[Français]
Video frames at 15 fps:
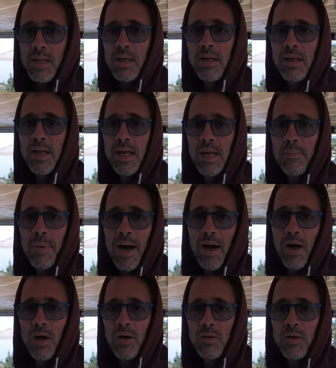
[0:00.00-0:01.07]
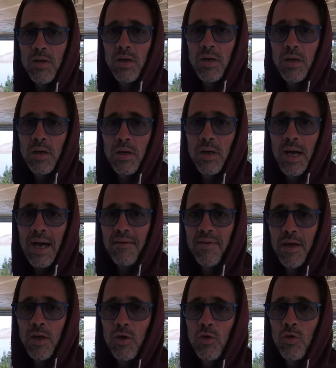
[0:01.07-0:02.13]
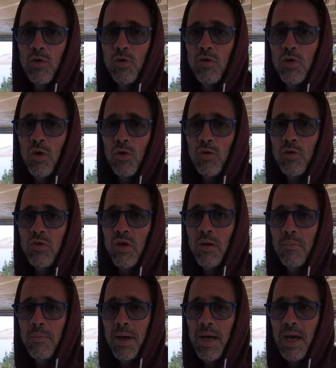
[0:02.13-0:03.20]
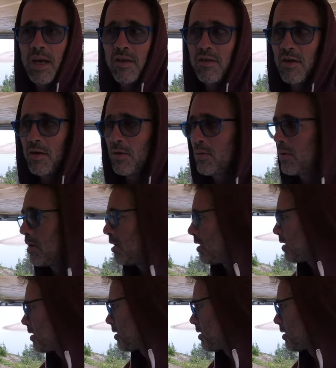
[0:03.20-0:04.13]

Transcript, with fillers: des pâtes euh, avec une sauce maison, euh,